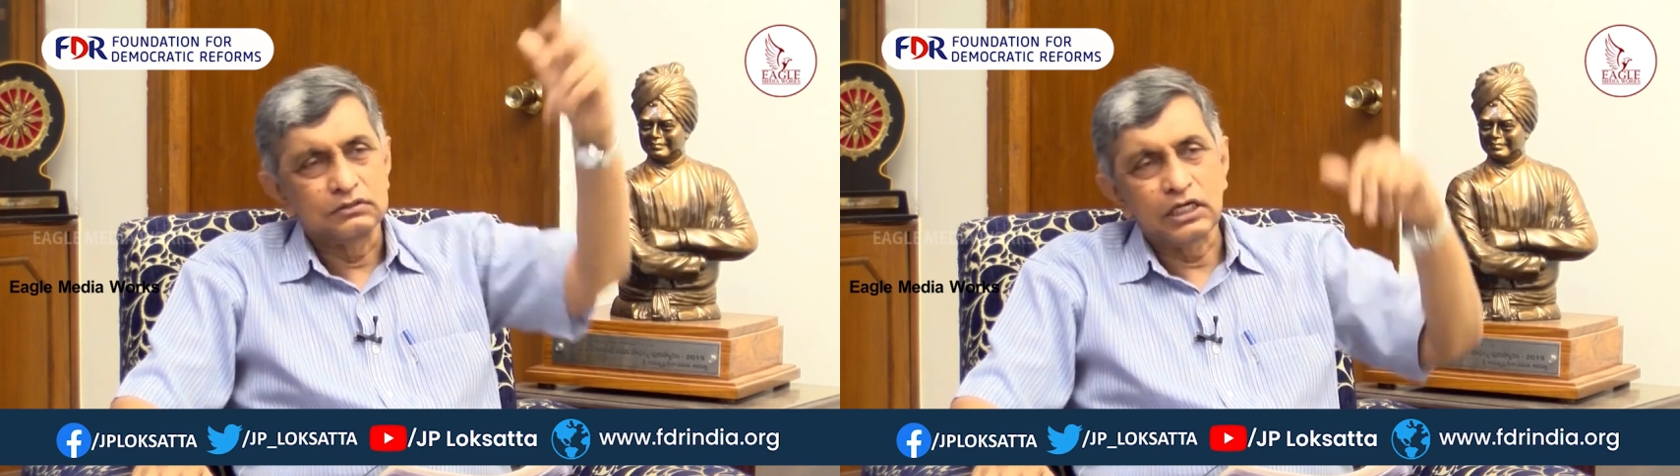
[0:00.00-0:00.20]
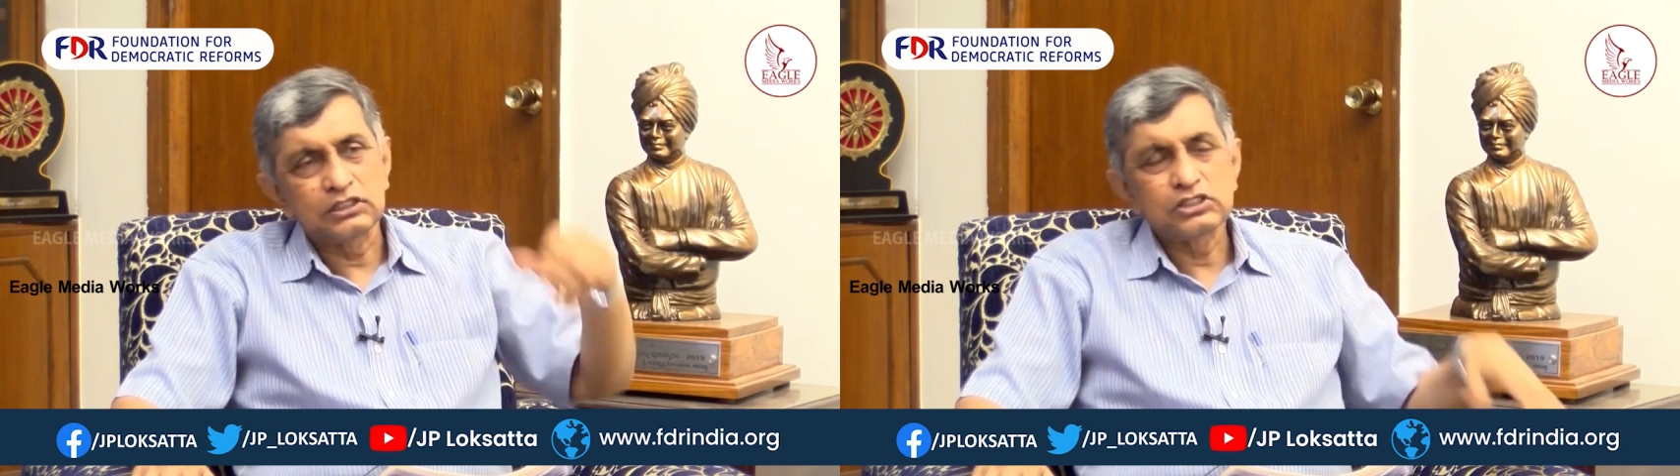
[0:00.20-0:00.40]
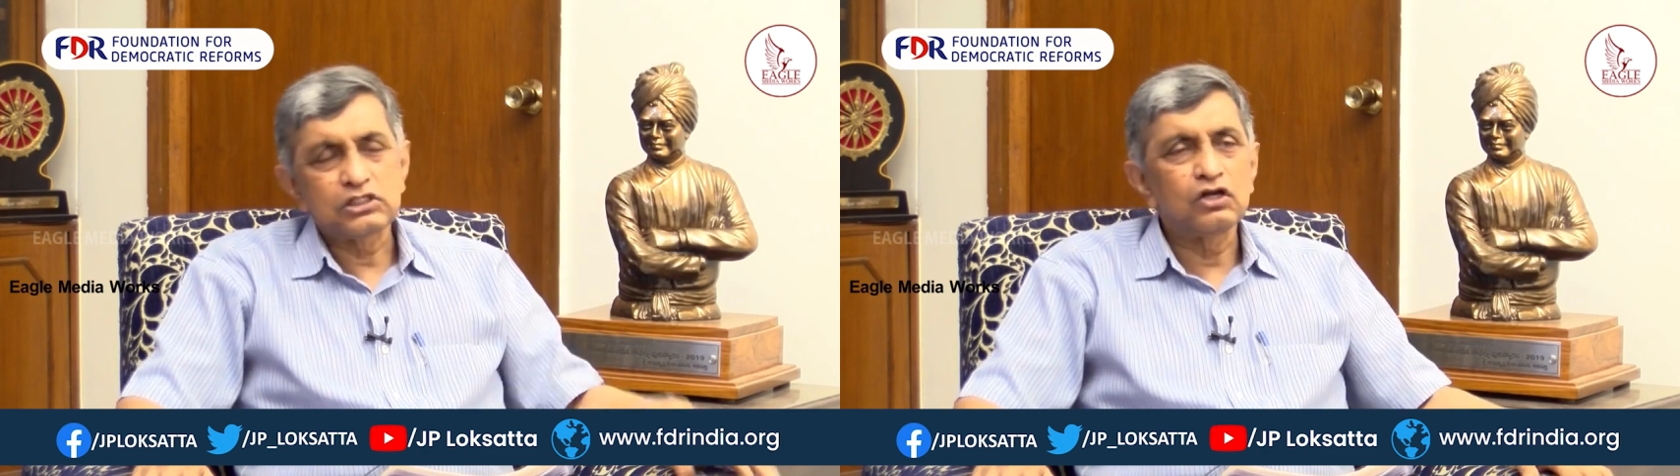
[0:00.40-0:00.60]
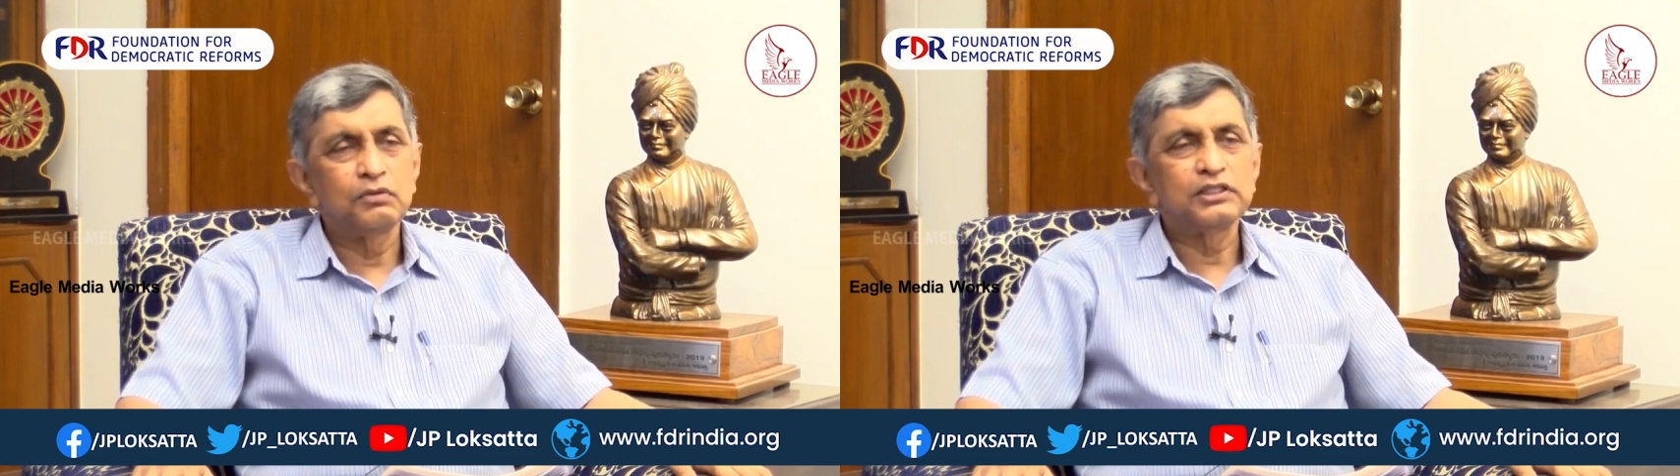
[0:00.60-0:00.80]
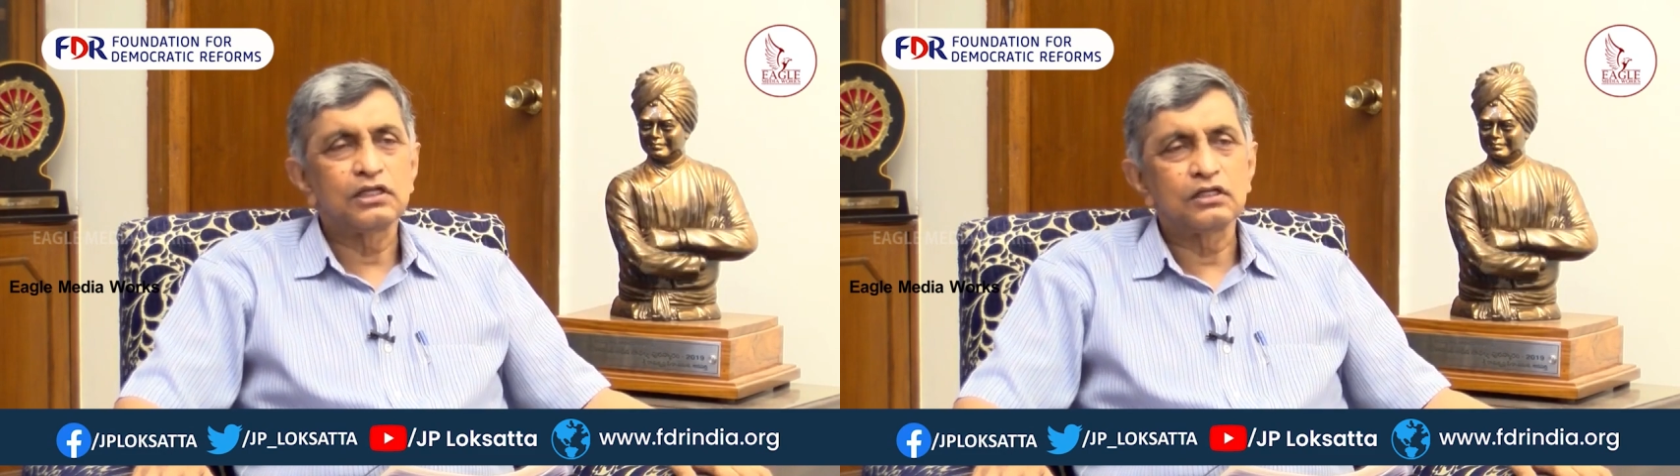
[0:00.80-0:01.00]
జాతీయ స్థాయిలో
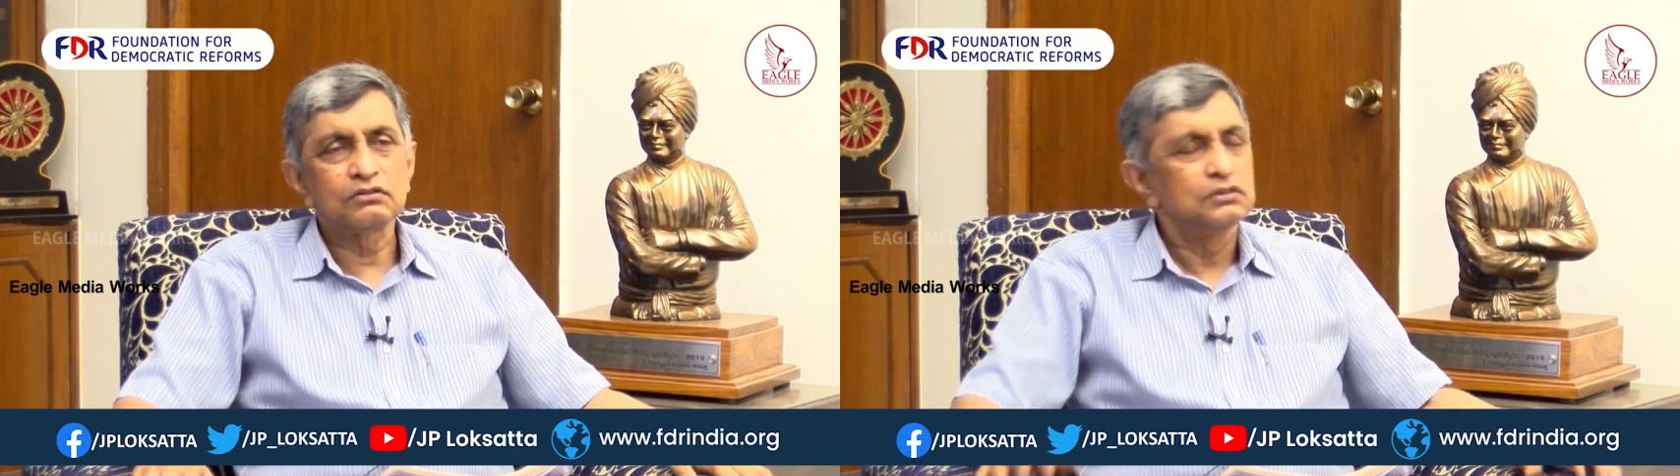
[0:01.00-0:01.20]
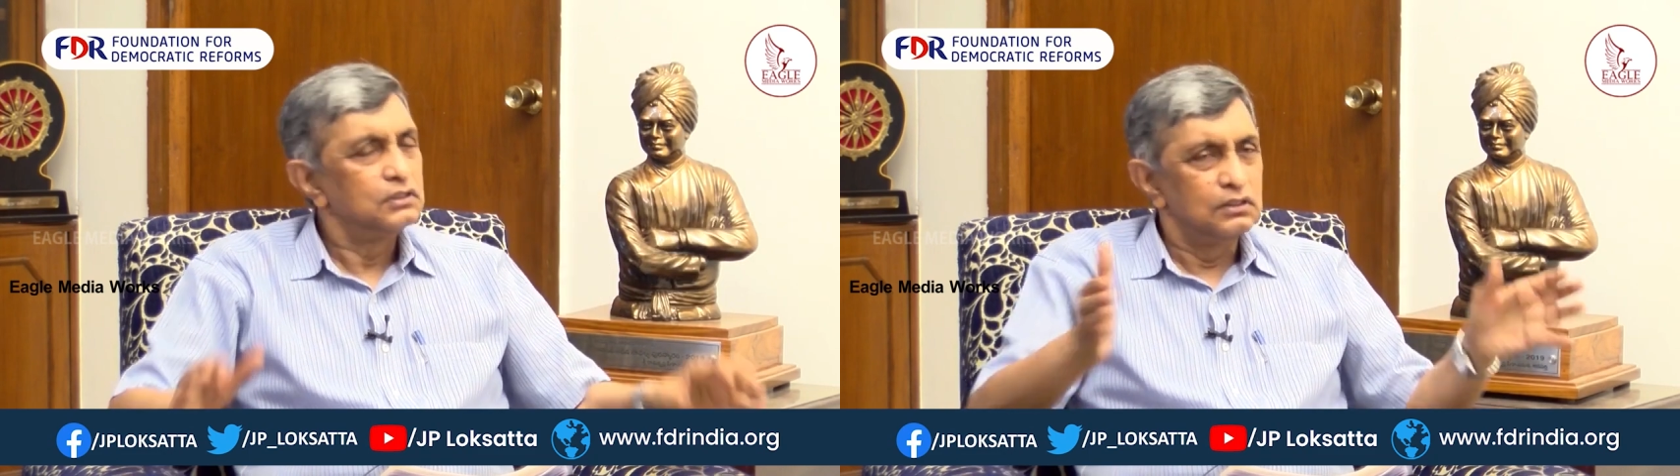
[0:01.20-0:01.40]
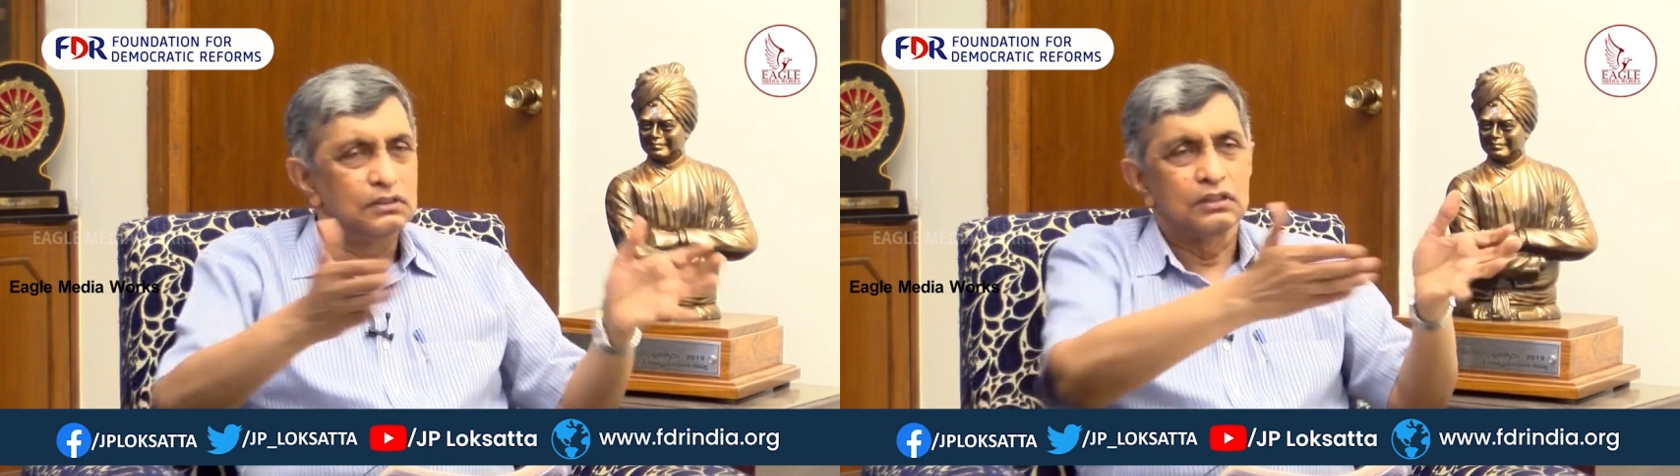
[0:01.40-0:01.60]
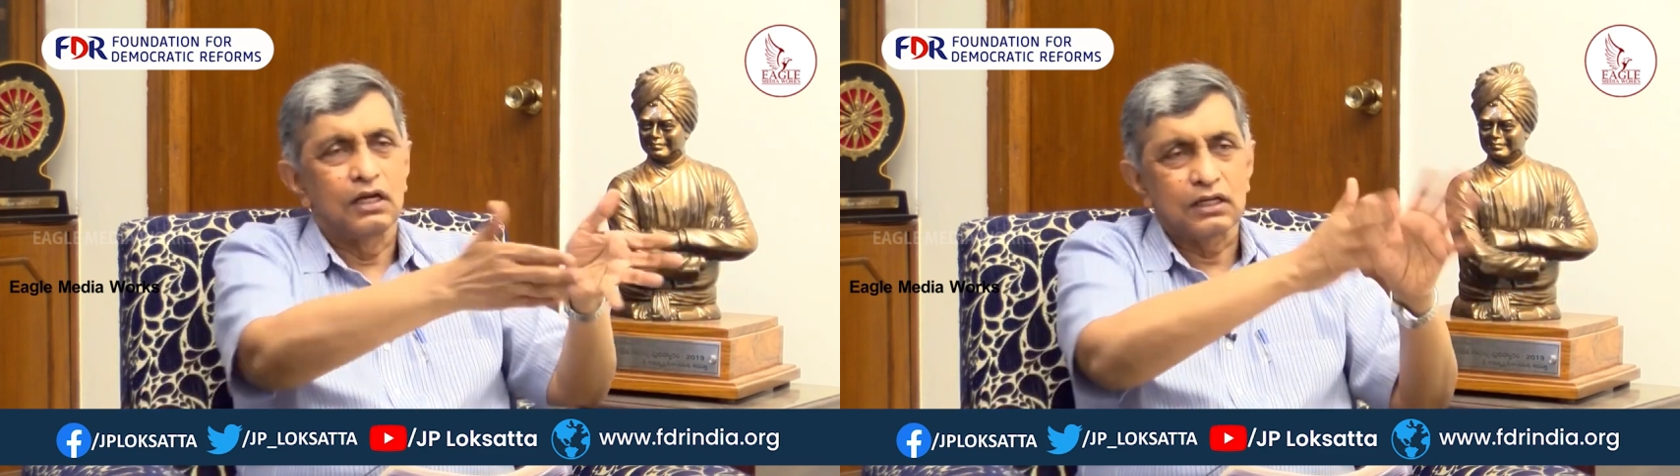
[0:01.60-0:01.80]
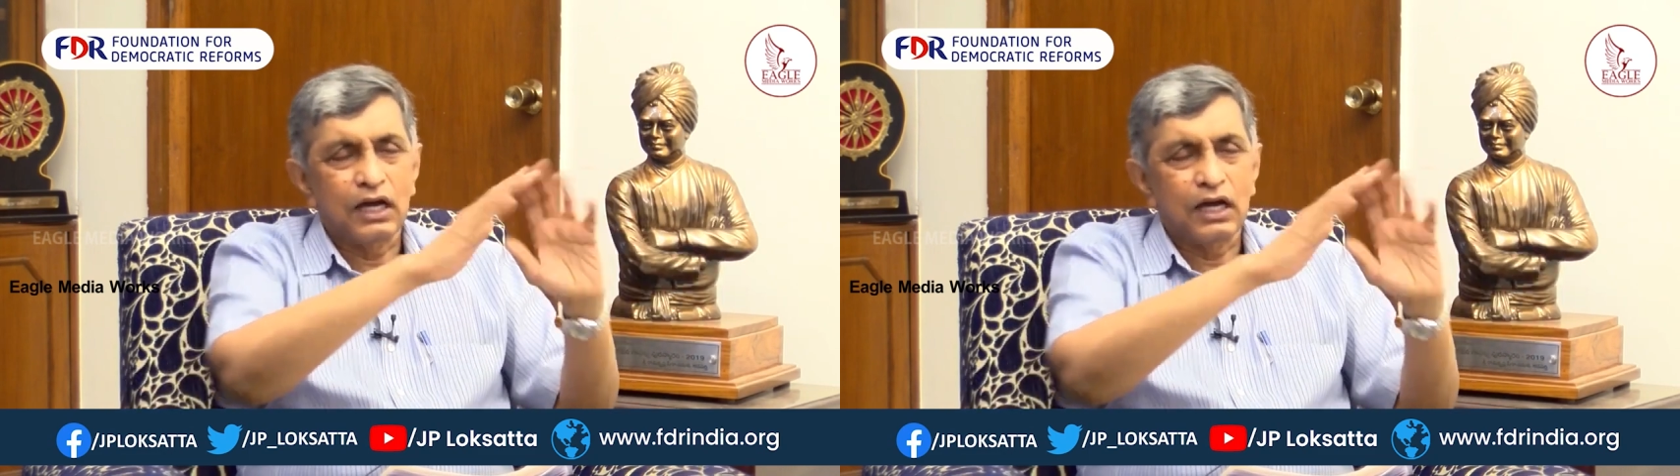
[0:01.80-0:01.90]
మంత్రి గారు నిన్న